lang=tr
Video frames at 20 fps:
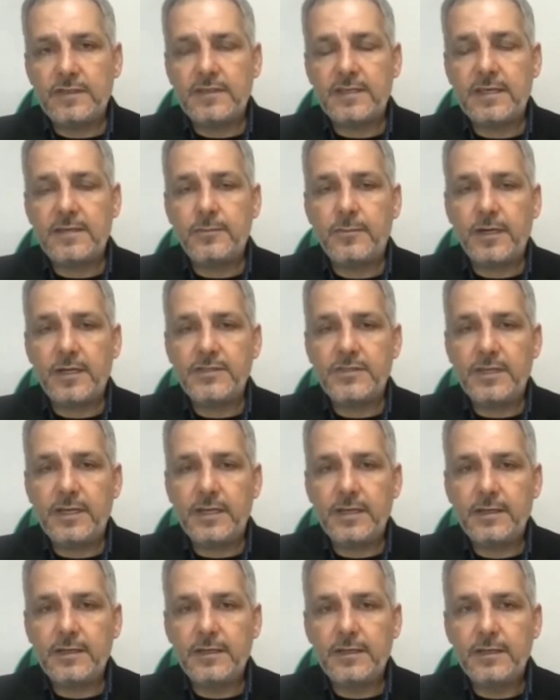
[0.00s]
Sayın
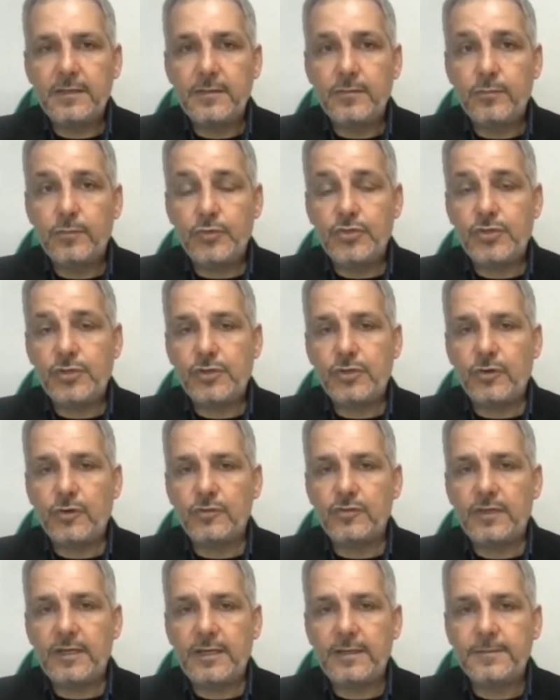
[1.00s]
Bahçeli. Bu çıkıyor
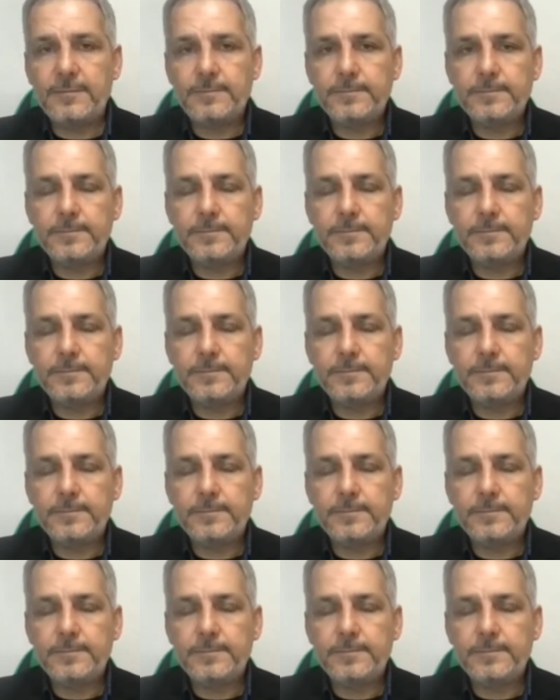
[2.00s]
ortaya.